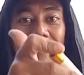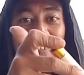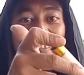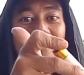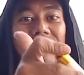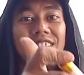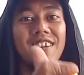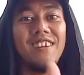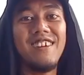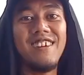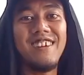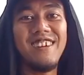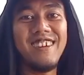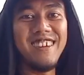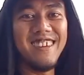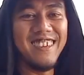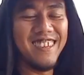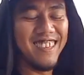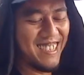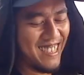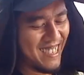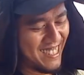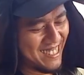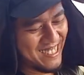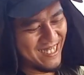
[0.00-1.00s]

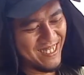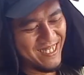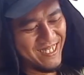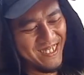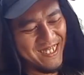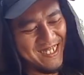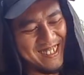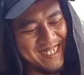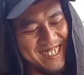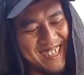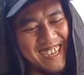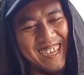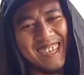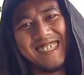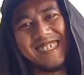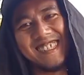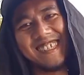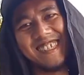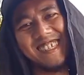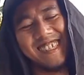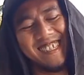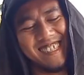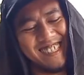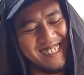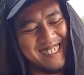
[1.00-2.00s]
Wih, sudah
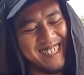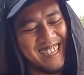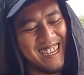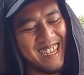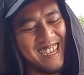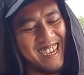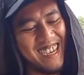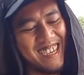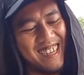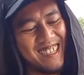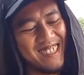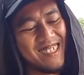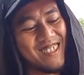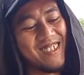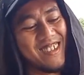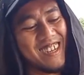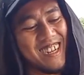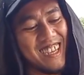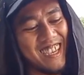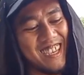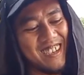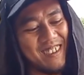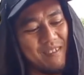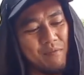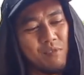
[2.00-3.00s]
selesai. Udah
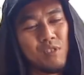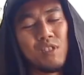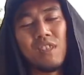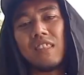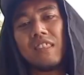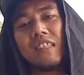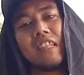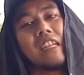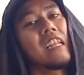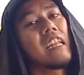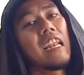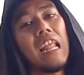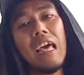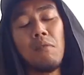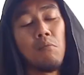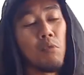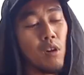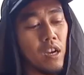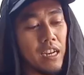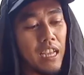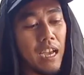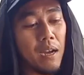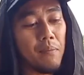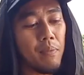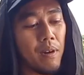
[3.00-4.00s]
sore. setelah lelah
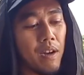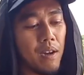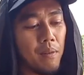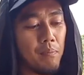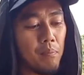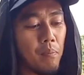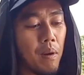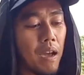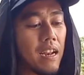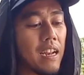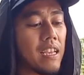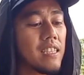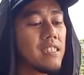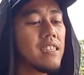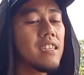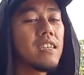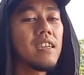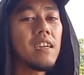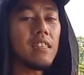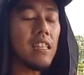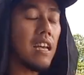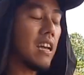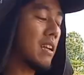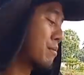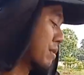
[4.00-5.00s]
bukannya apa.
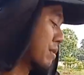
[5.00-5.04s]
Panasnya nggak tahan